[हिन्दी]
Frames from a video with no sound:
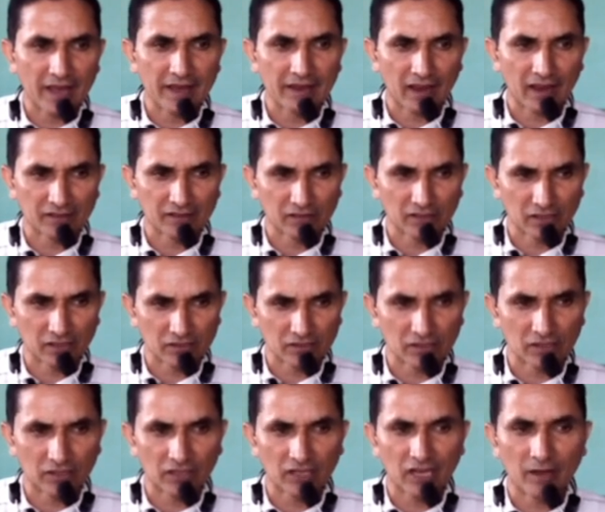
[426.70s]
राजनीतिक
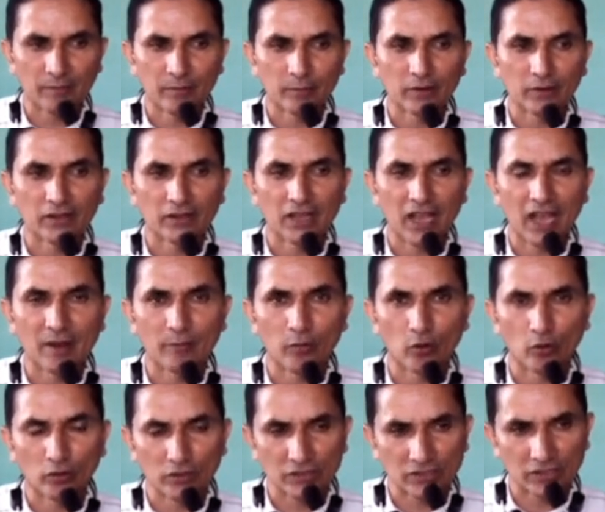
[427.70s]
स्थिति का विवरण दिया है
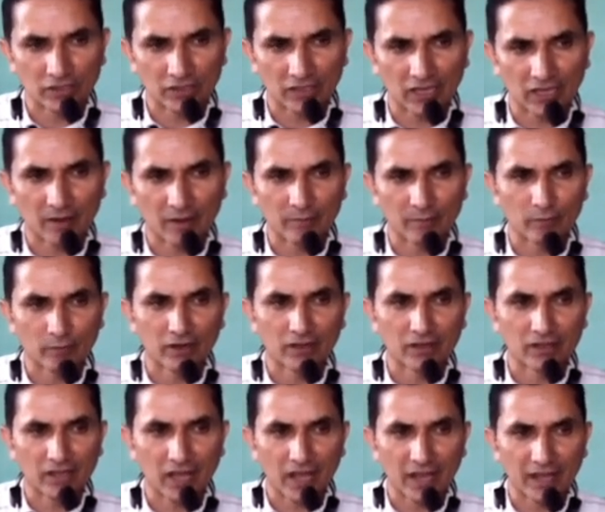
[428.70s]
भूगोल स्थिति का विवरण
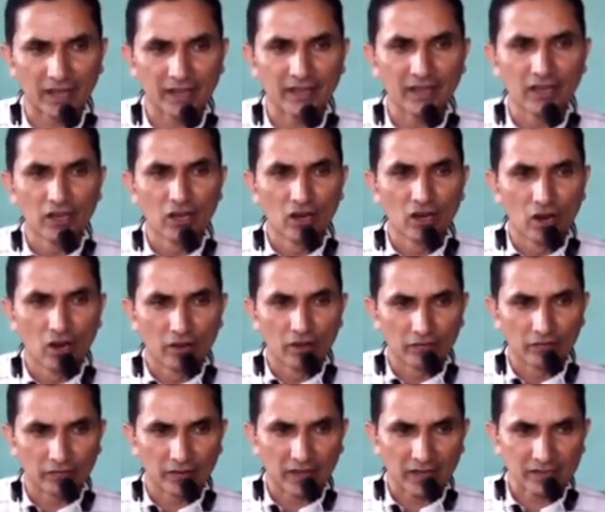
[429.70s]
दिया है
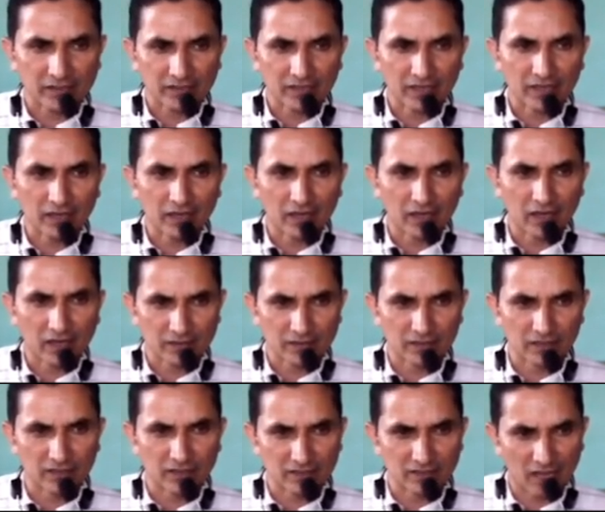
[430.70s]
नेक्स्ट है
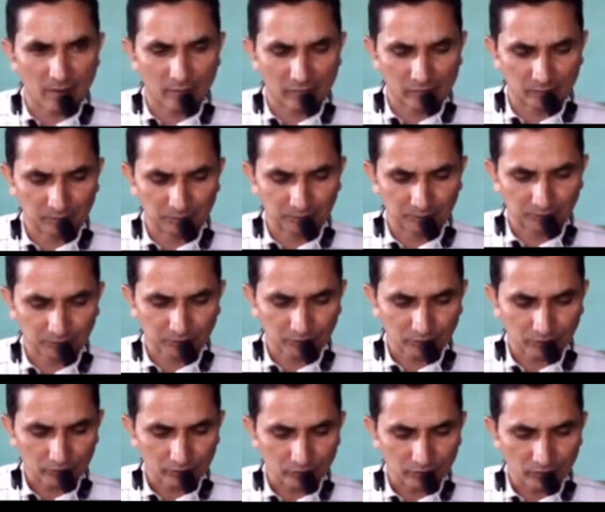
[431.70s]
हसन निज़ामी
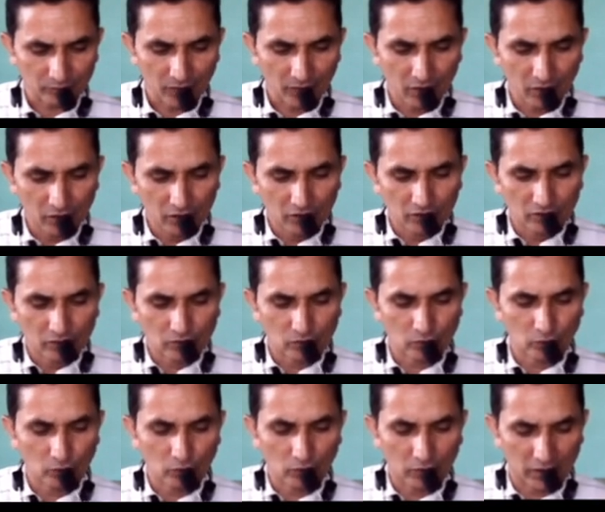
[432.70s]

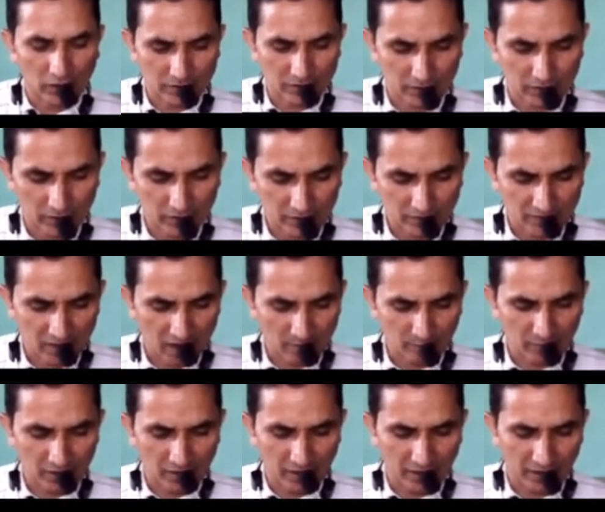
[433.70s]
जो हसन
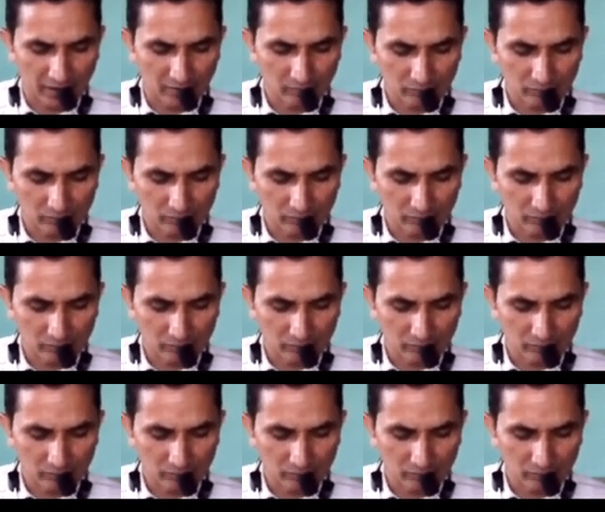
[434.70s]
निज़ामी हैं